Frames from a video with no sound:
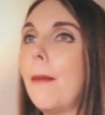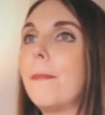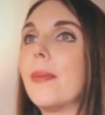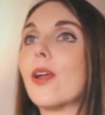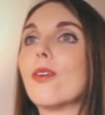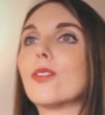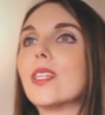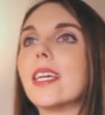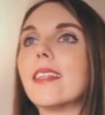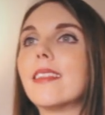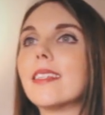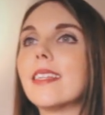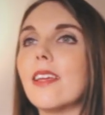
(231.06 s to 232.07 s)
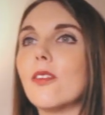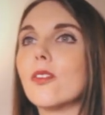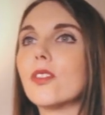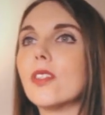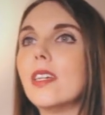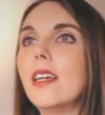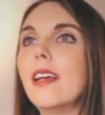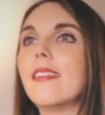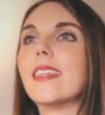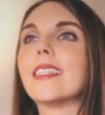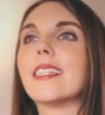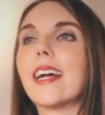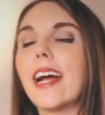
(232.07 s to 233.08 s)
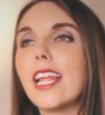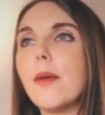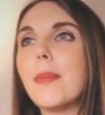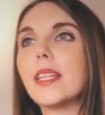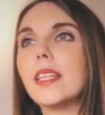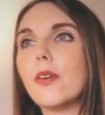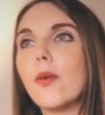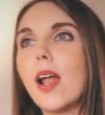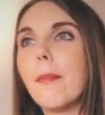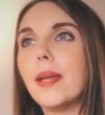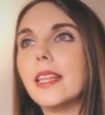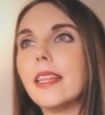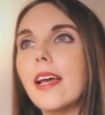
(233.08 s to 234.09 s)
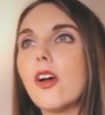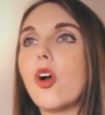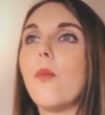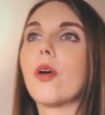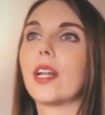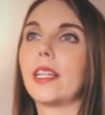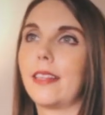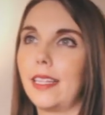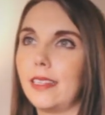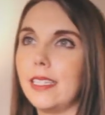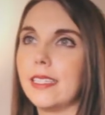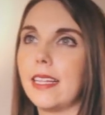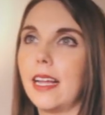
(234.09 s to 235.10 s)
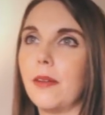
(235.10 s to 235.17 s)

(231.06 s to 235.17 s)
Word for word: pero en los siguientes años destacaría particularmente como retratista.